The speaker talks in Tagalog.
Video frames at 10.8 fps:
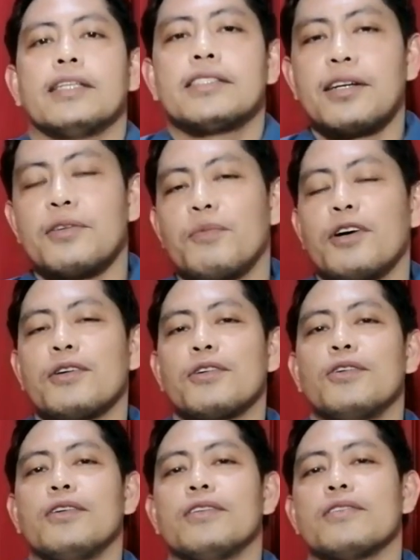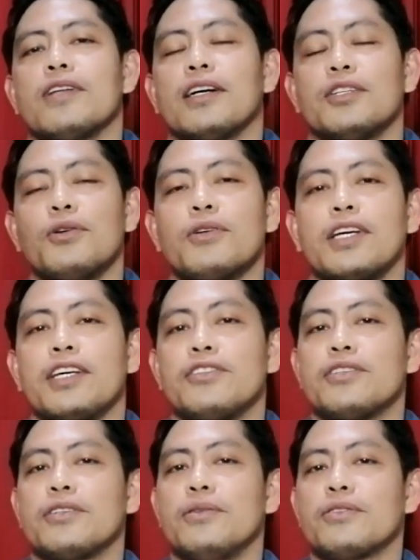Nagtanong po ako doon ng dog
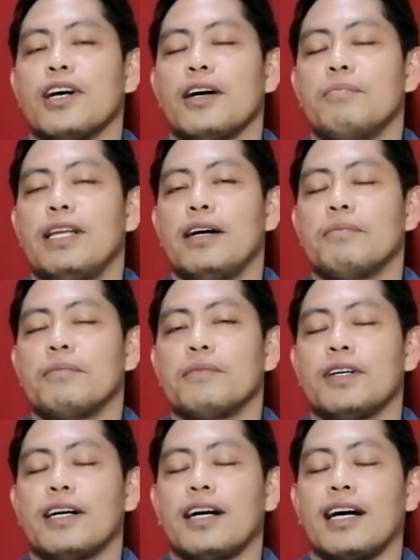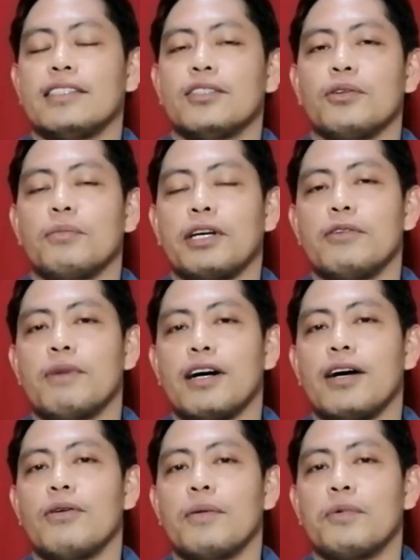cage doon sa kabilang kanto, may
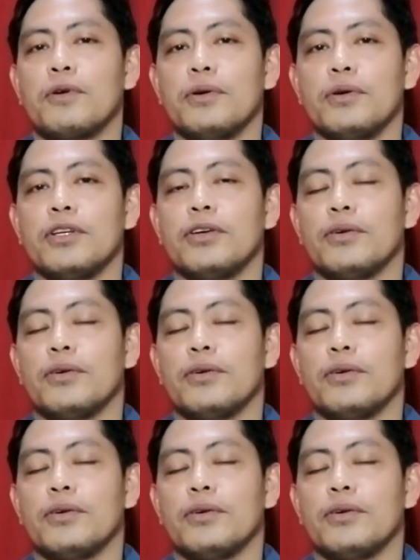gumagawa po doon.